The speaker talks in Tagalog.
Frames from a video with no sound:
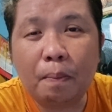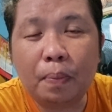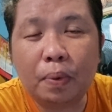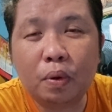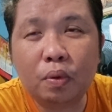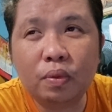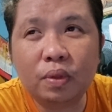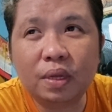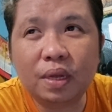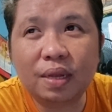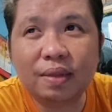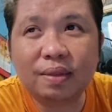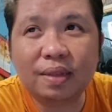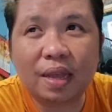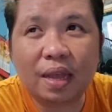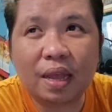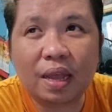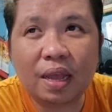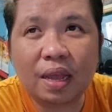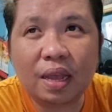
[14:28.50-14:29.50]
Prone
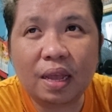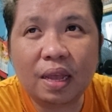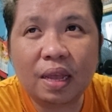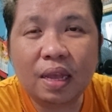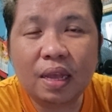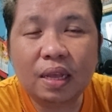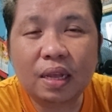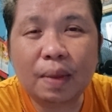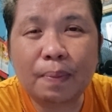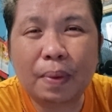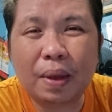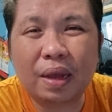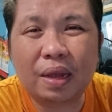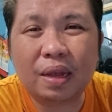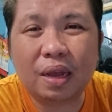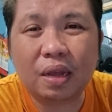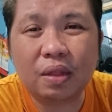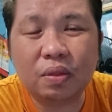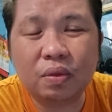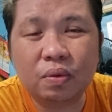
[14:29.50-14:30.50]
kasi
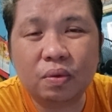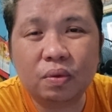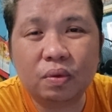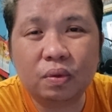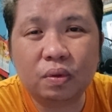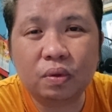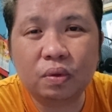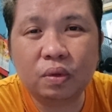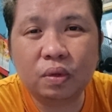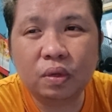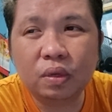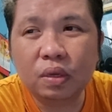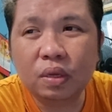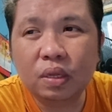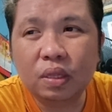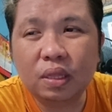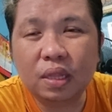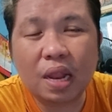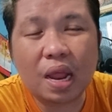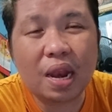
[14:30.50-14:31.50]
kapag ano,
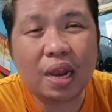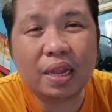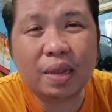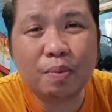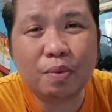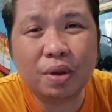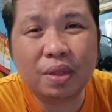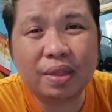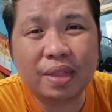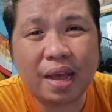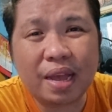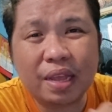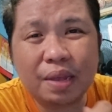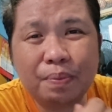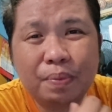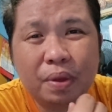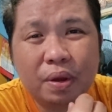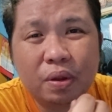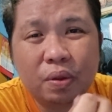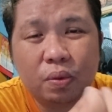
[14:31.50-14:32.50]
nilalagay mo ng
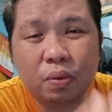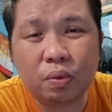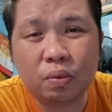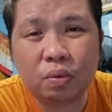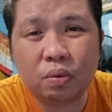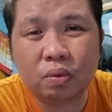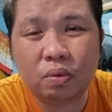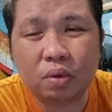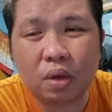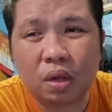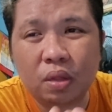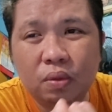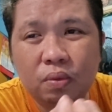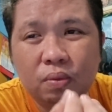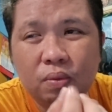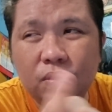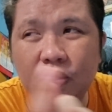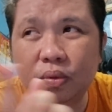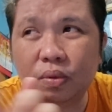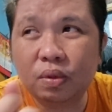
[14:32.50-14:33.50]
diaper yung
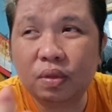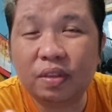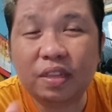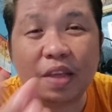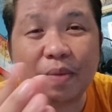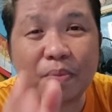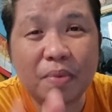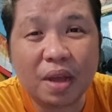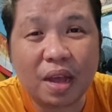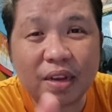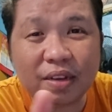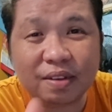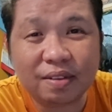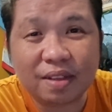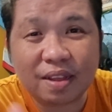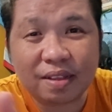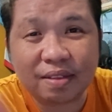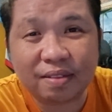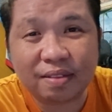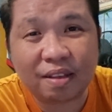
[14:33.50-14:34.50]
ano, safe nga
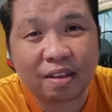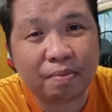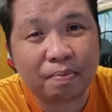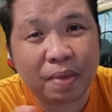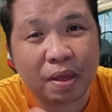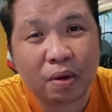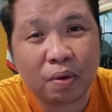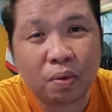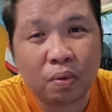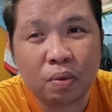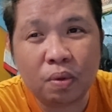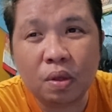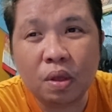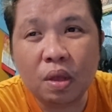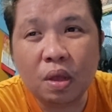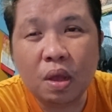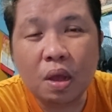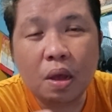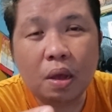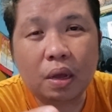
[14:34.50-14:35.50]
siya sa stud pero
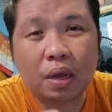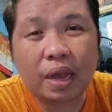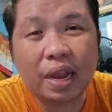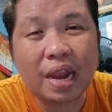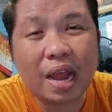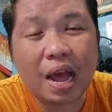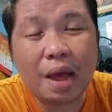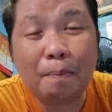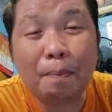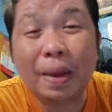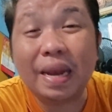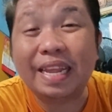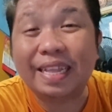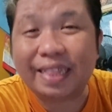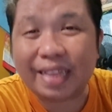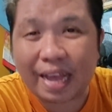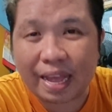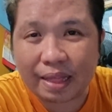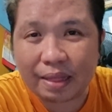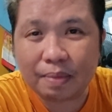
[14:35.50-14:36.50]
kailangan
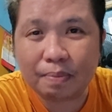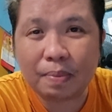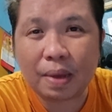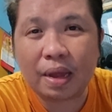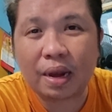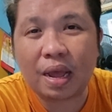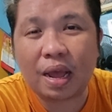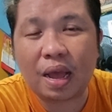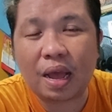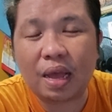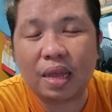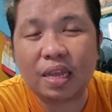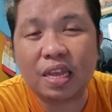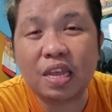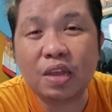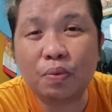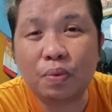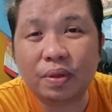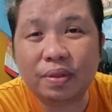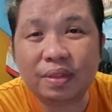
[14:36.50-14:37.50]
palitan para
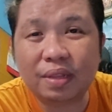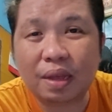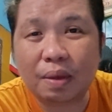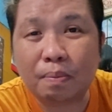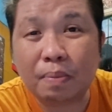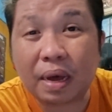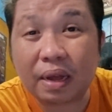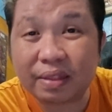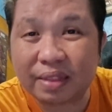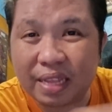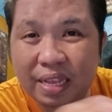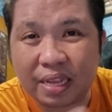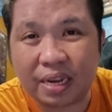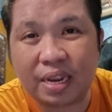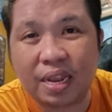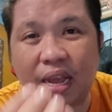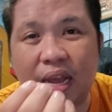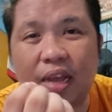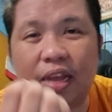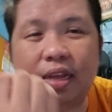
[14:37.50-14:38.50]
iwas sa
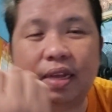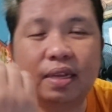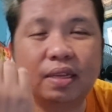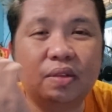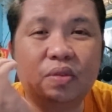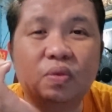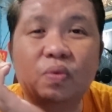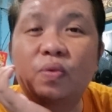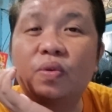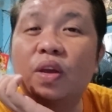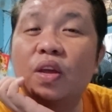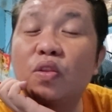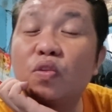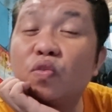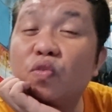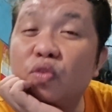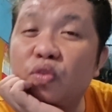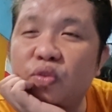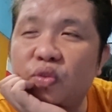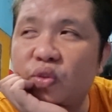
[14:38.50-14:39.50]
bacteria. So,
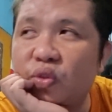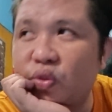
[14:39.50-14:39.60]
ganun.